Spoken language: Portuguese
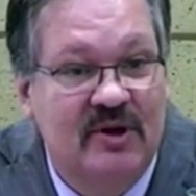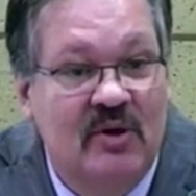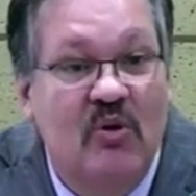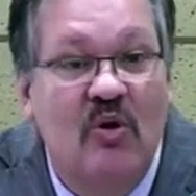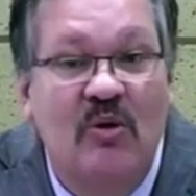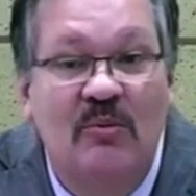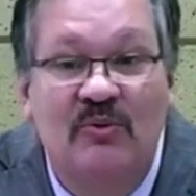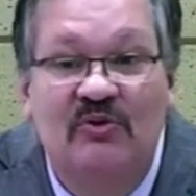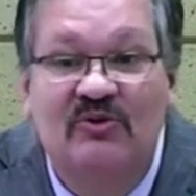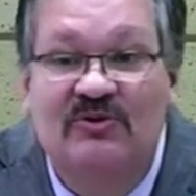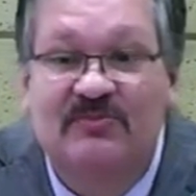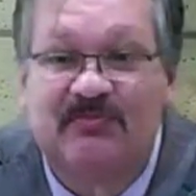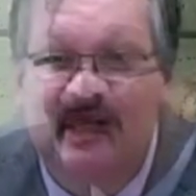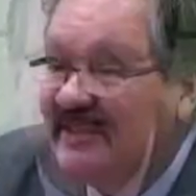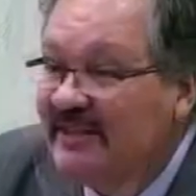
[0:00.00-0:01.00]
Como nos
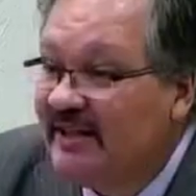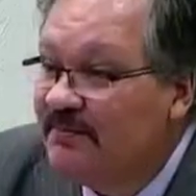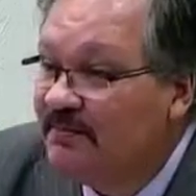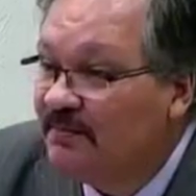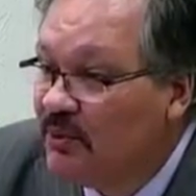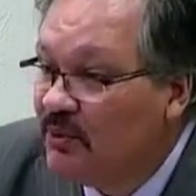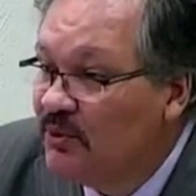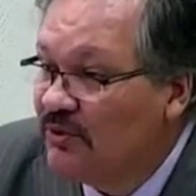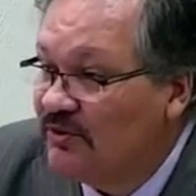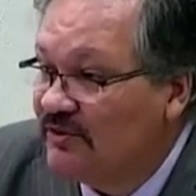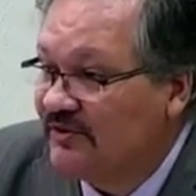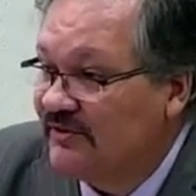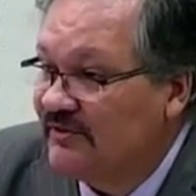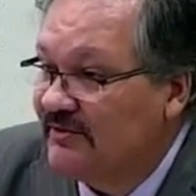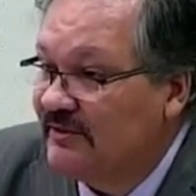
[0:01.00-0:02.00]
manter
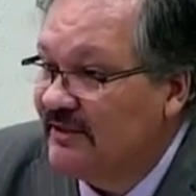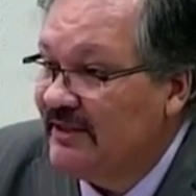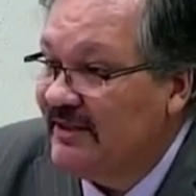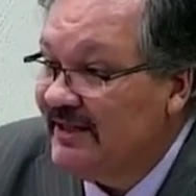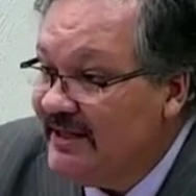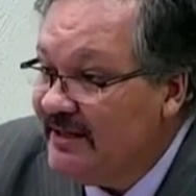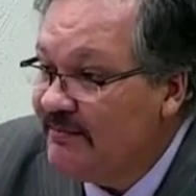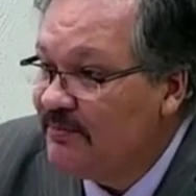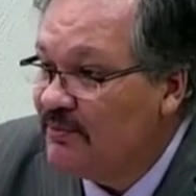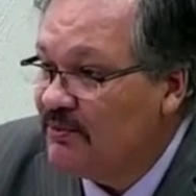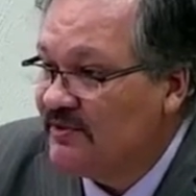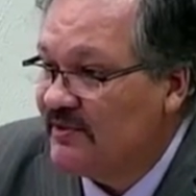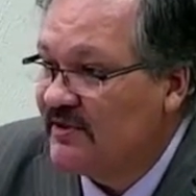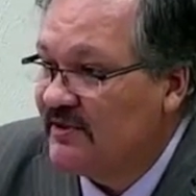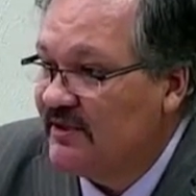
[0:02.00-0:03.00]
puros,
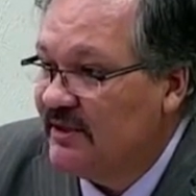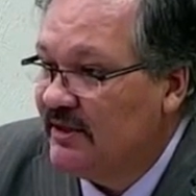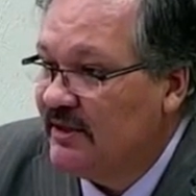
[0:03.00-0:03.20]
limpos,